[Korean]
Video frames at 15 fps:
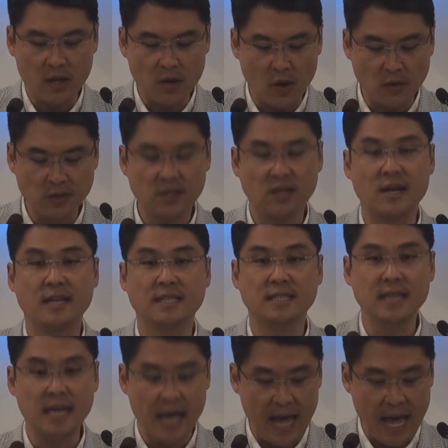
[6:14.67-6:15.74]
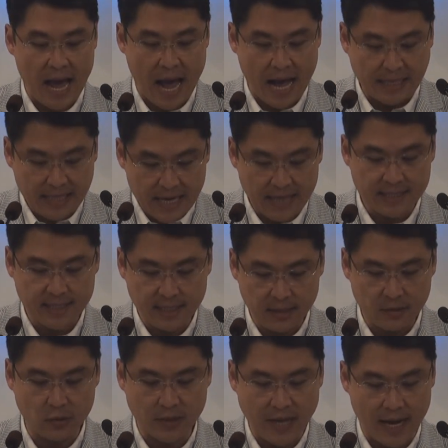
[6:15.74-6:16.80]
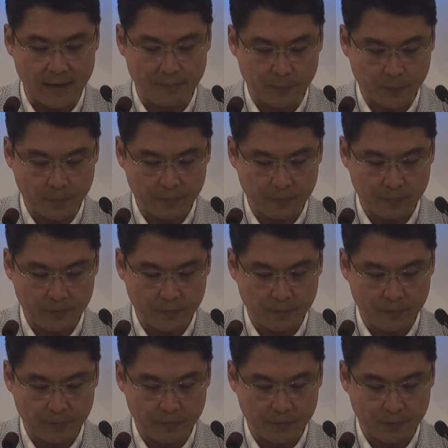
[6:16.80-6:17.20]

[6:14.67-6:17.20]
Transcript: 건설하지 아니하시리로다.